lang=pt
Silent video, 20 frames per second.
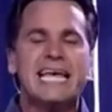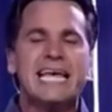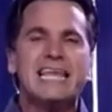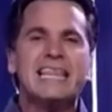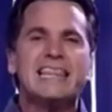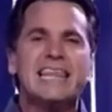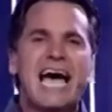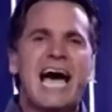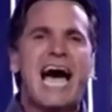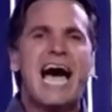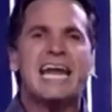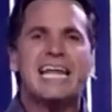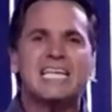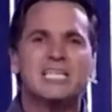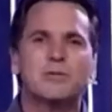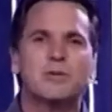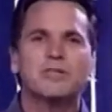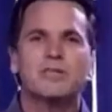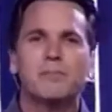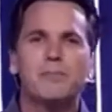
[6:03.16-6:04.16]
é amor.
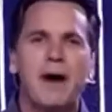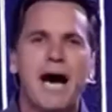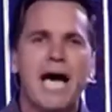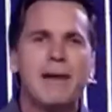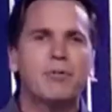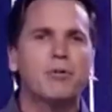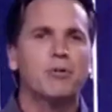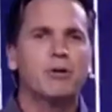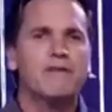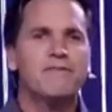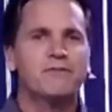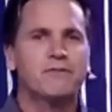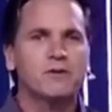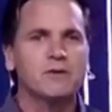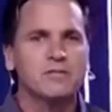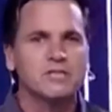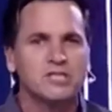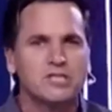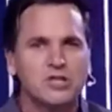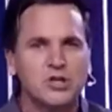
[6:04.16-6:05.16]

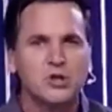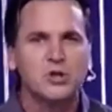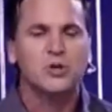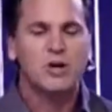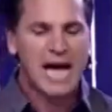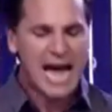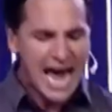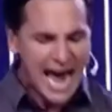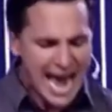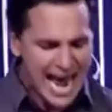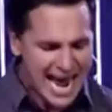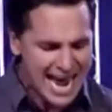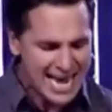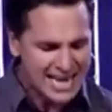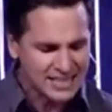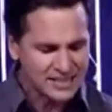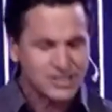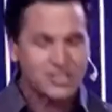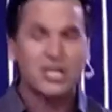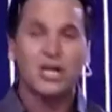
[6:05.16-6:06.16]
Essa é a forma que a
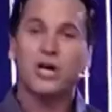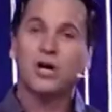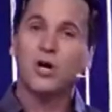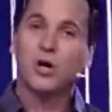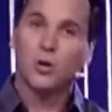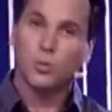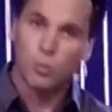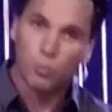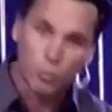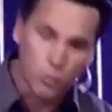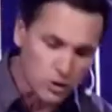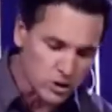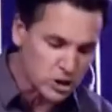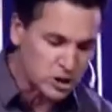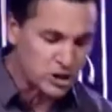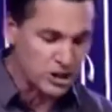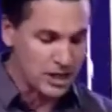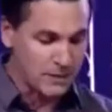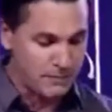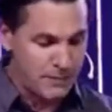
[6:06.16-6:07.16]
gente é aqui
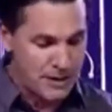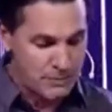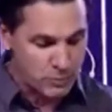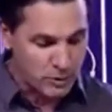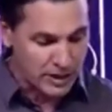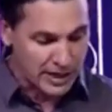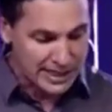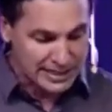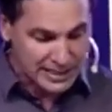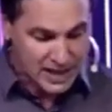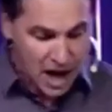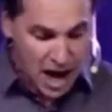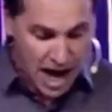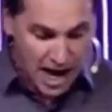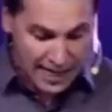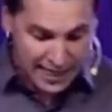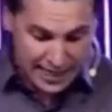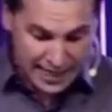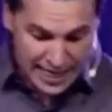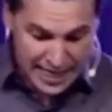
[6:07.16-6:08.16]
você pode escrever aqui no
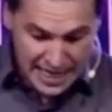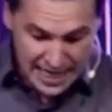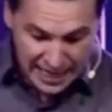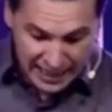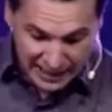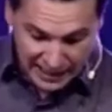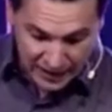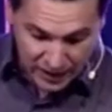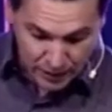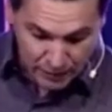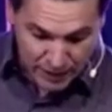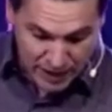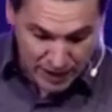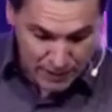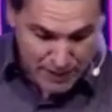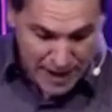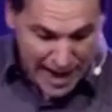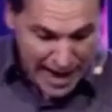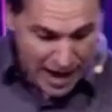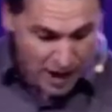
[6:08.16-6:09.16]
chat, Deus é
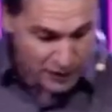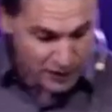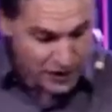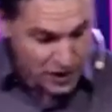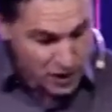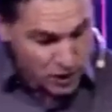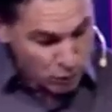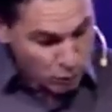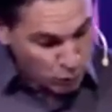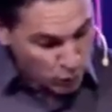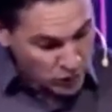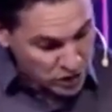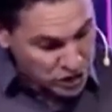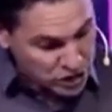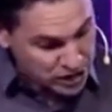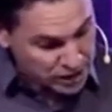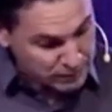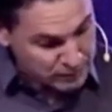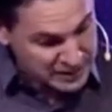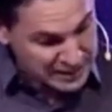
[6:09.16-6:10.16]
amor.
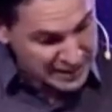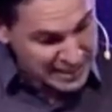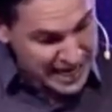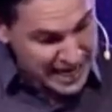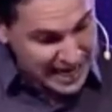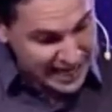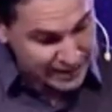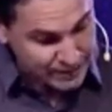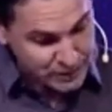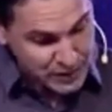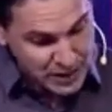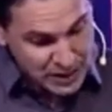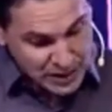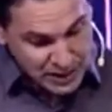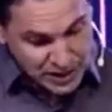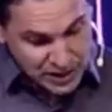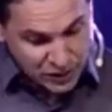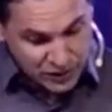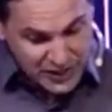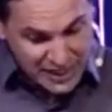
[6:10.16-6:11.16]
Existem momentos
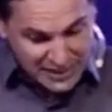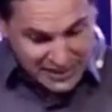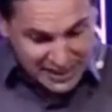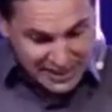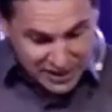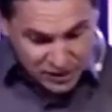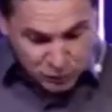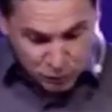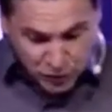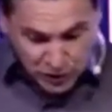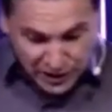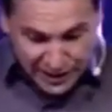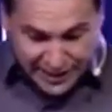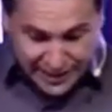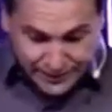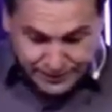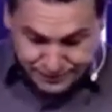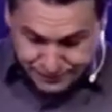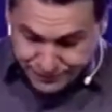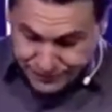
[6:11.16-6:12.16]
que da escritura
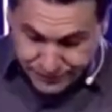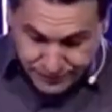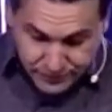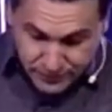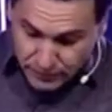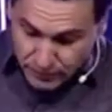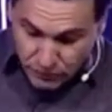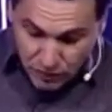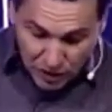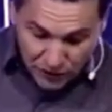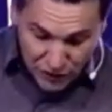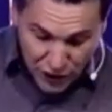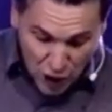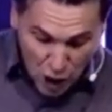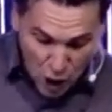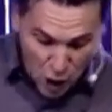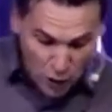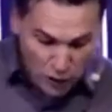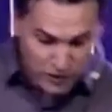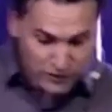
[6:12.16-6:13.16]
que ele estava
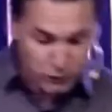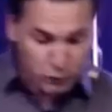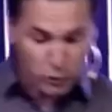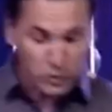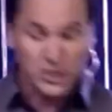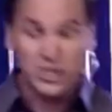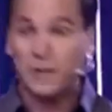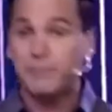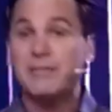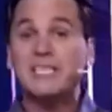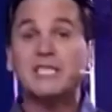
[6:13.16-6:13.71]
falando sobre